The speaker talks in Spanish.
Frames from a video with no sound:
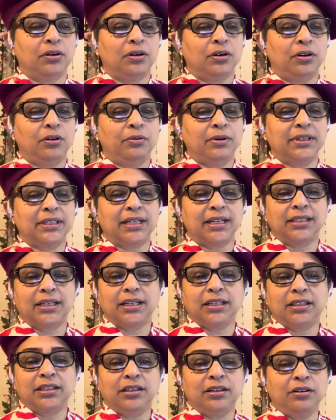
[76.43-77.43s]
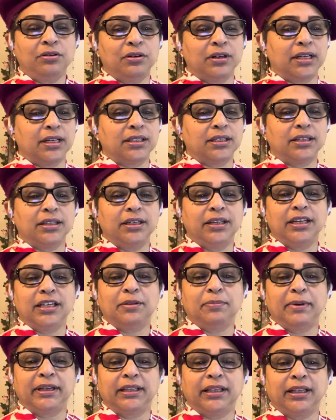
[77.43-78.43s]
nuestras acciones y
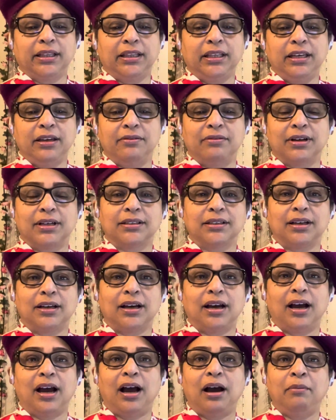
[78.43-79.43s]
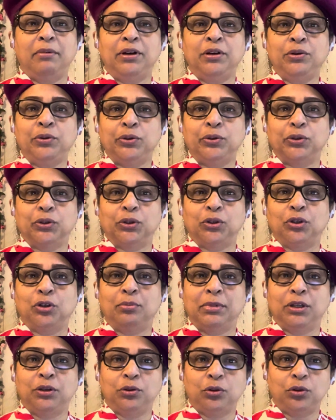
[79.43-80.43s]
expectativas a menudo
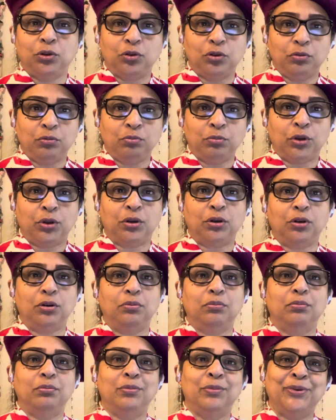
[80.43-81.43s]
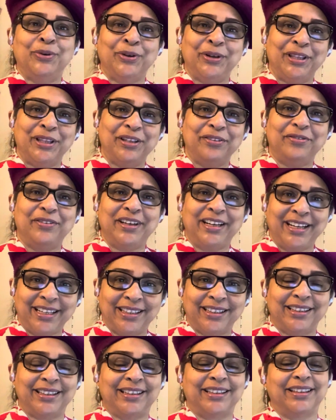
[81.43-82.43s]
toman un rumbo muy
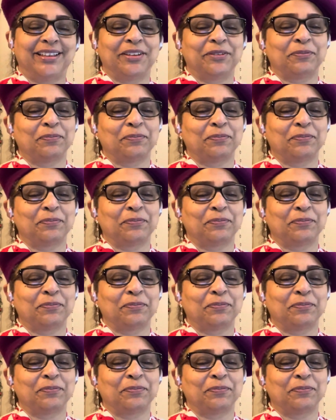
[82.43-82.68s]
diferente.